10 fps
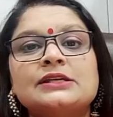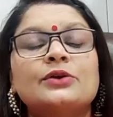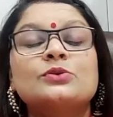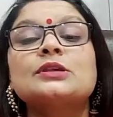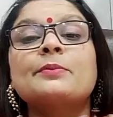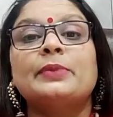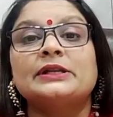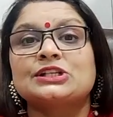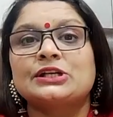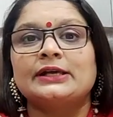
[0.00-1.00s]
झगड़ों से
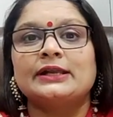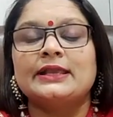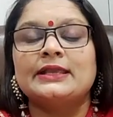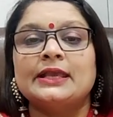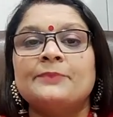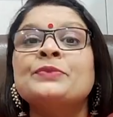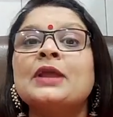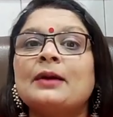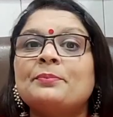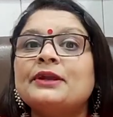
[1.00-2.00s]
बचकर रहिए
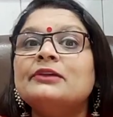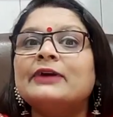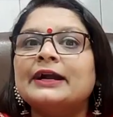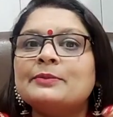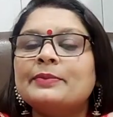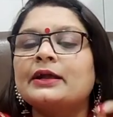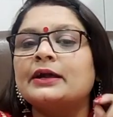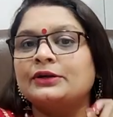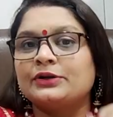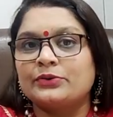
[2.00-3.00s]
अपनी वाणी पर
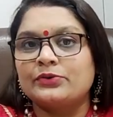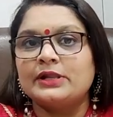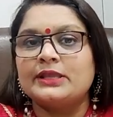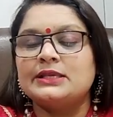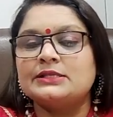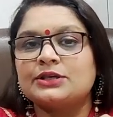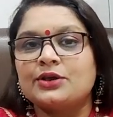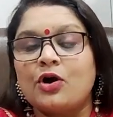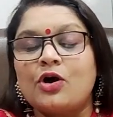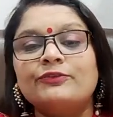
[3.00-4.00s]
कंट्रोल कीजिए
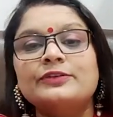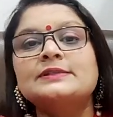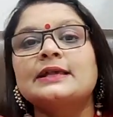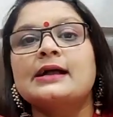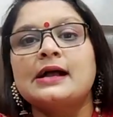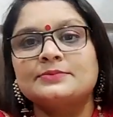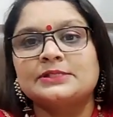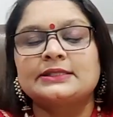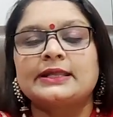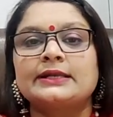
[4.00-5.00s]
ऑफिस का काम
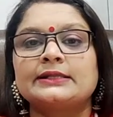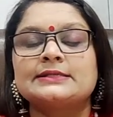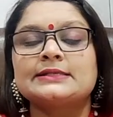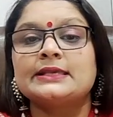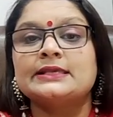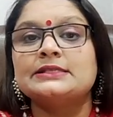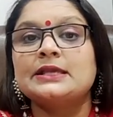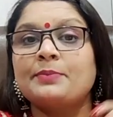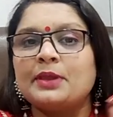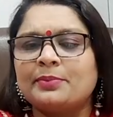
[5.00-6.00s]
सतर्कता से
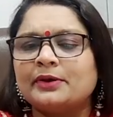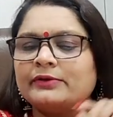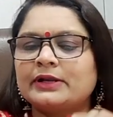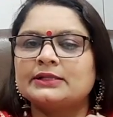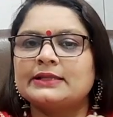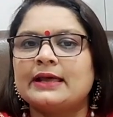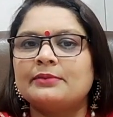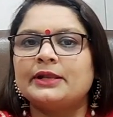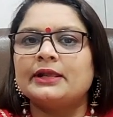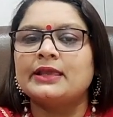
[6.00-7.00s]
कीजिए पेपर वर्क ध्यान
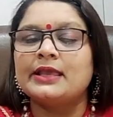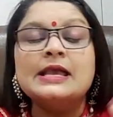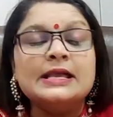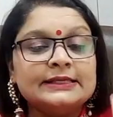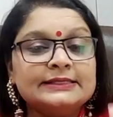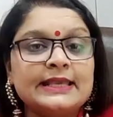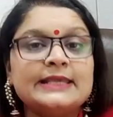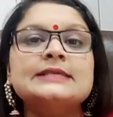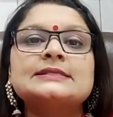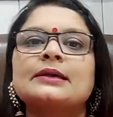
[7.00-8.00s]
में रखिए
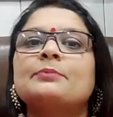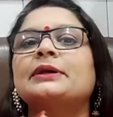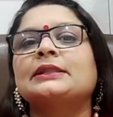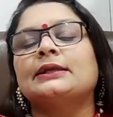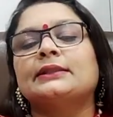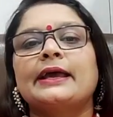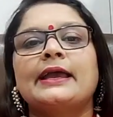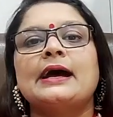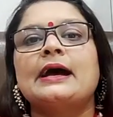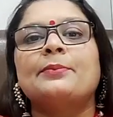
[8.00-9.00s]
यही सब बताता
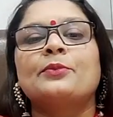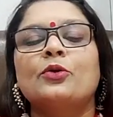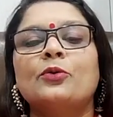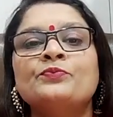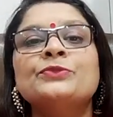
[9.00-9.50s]
है आपको